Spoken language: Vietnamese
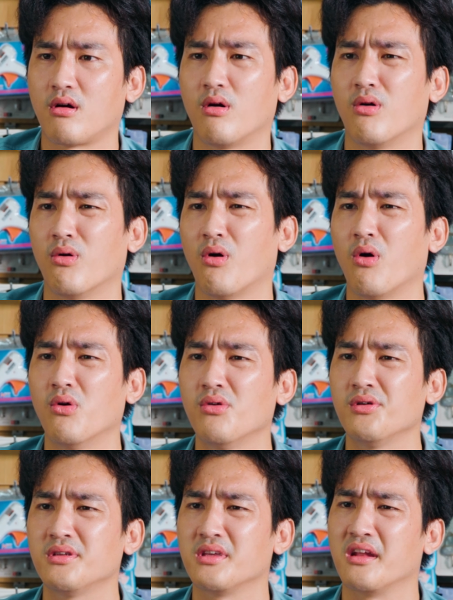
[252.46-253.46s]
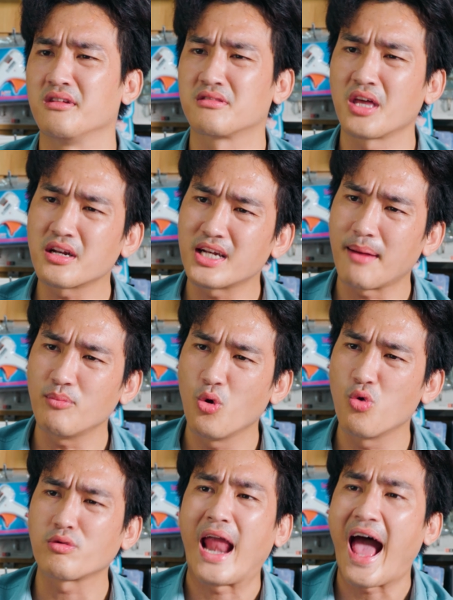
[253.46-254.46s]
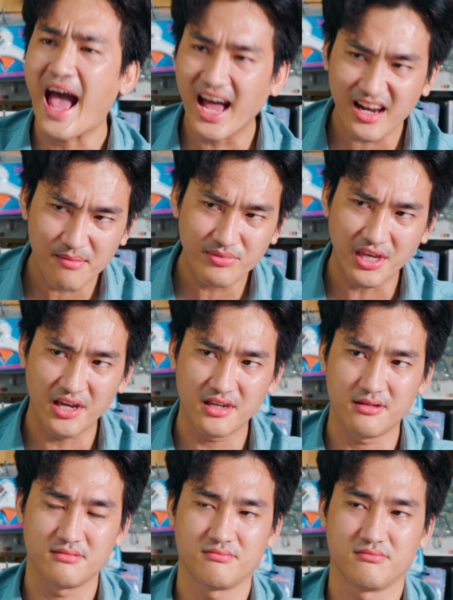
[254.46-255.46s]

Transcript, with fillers: Trời ơi nhìn thích lắm luôn, đã lắm chị.